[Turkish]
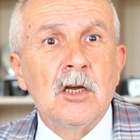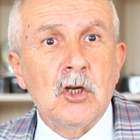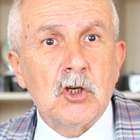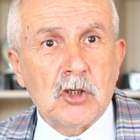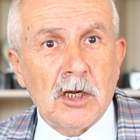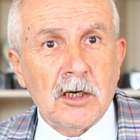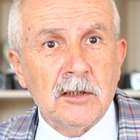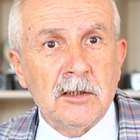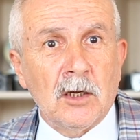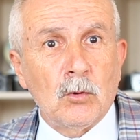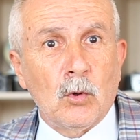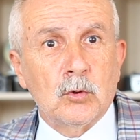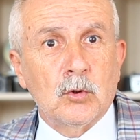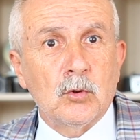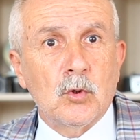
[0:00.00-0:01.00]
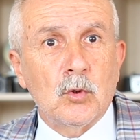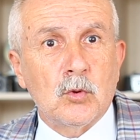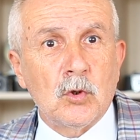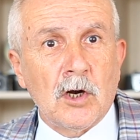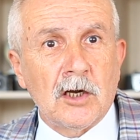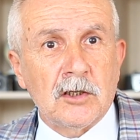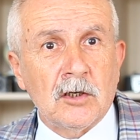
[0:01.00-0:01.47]
İçerinden o günkü
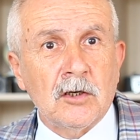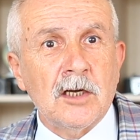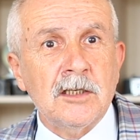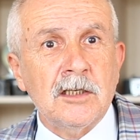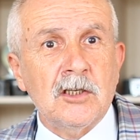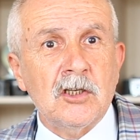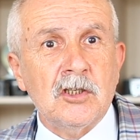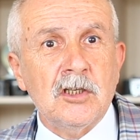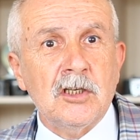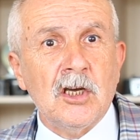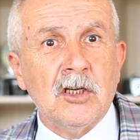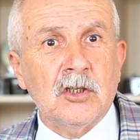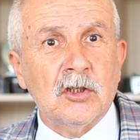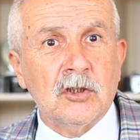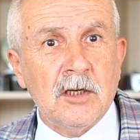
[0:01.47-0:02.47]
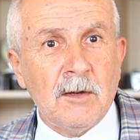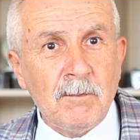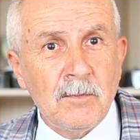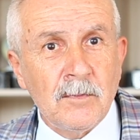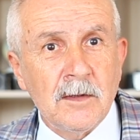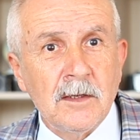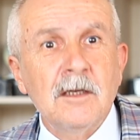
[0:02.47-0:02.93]
Günaydın gazetesini getirdim.
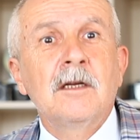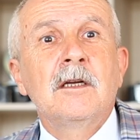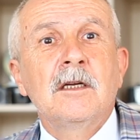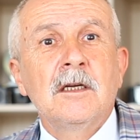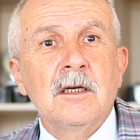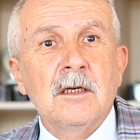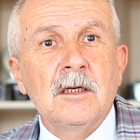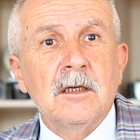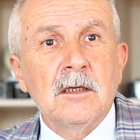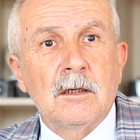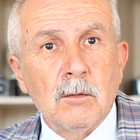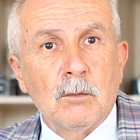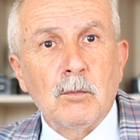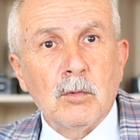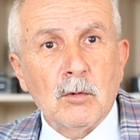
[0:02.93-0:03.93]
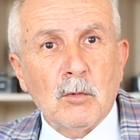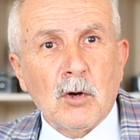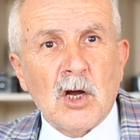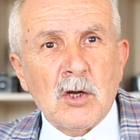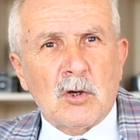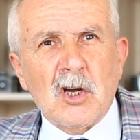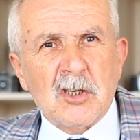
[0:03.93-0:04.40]

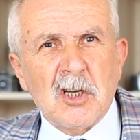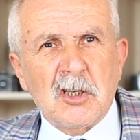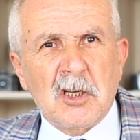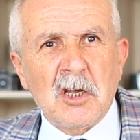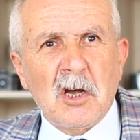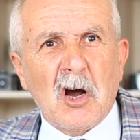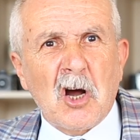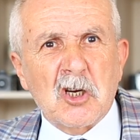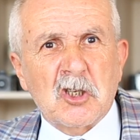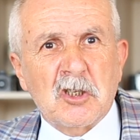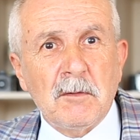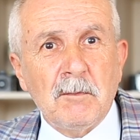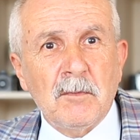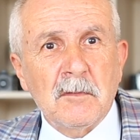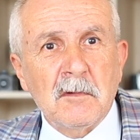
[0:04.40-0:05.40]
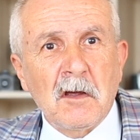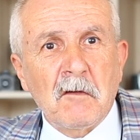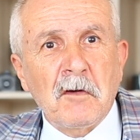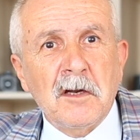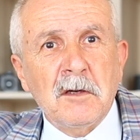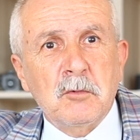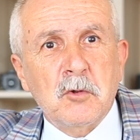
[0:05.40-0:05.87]
Ga- gazeteyi açtım.
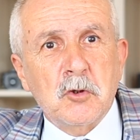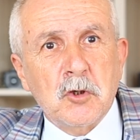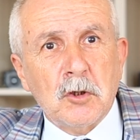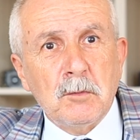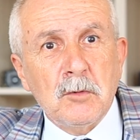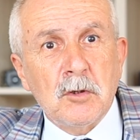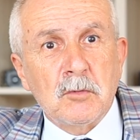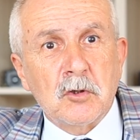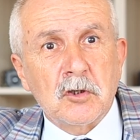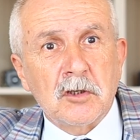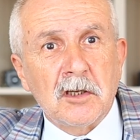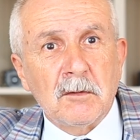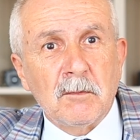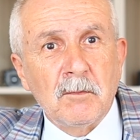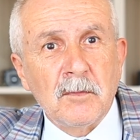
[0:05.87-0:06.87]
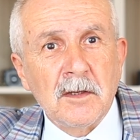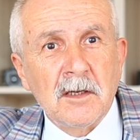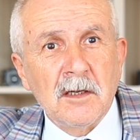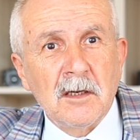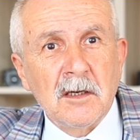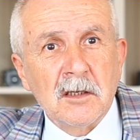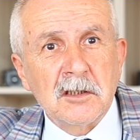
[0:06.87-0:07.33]
Efendim küçük müymüş dedim.
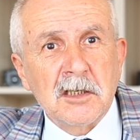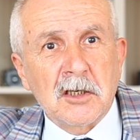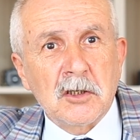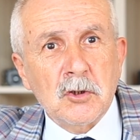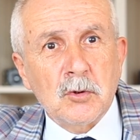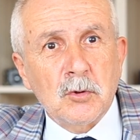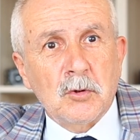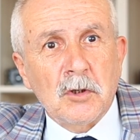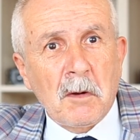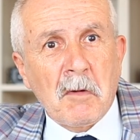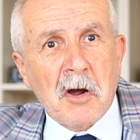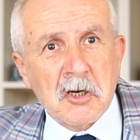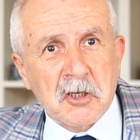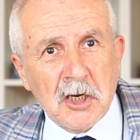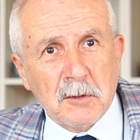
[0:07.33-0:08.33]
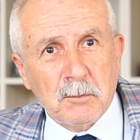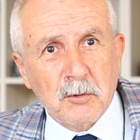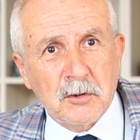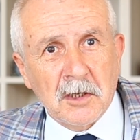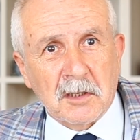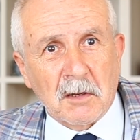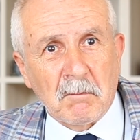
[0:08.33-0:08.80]
Sekiz sütüne manşet
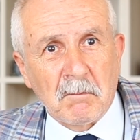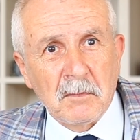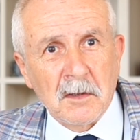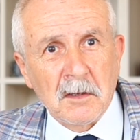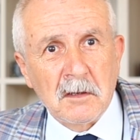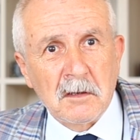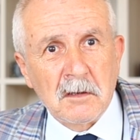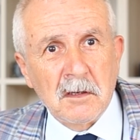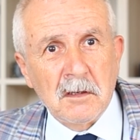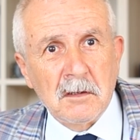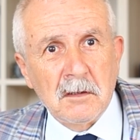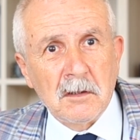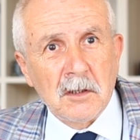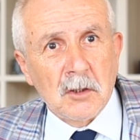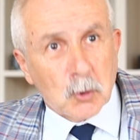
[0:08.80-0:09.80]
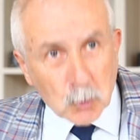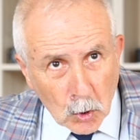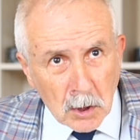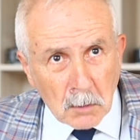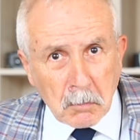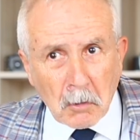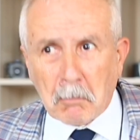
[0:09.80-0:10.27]
bu dedim.
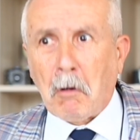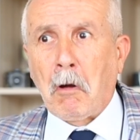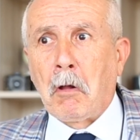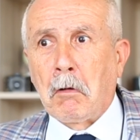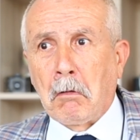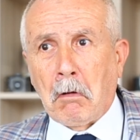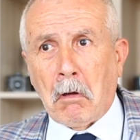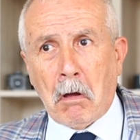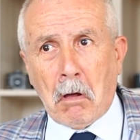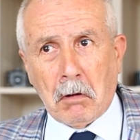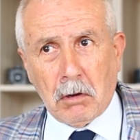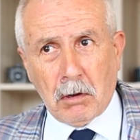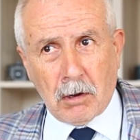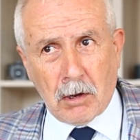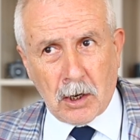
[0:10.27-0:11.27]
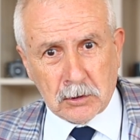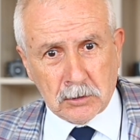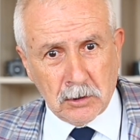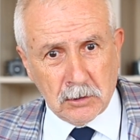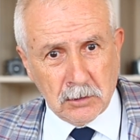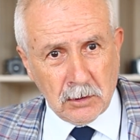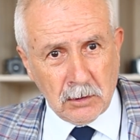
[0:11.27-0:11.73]
Şöyle bak Allah Allah
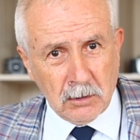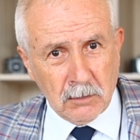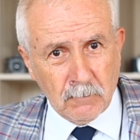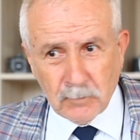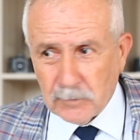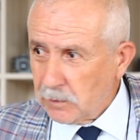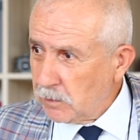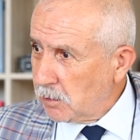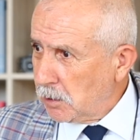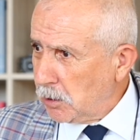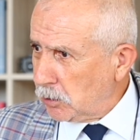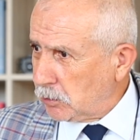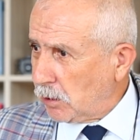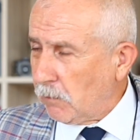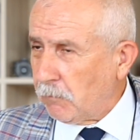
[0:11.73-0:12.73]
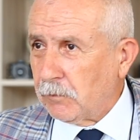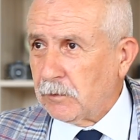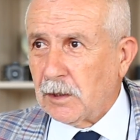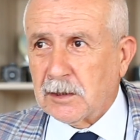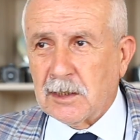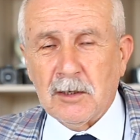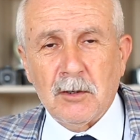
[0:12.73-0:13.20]
dedi.
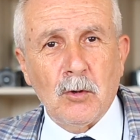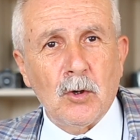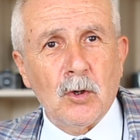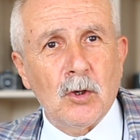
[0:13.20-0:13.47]
Etrafındaki e,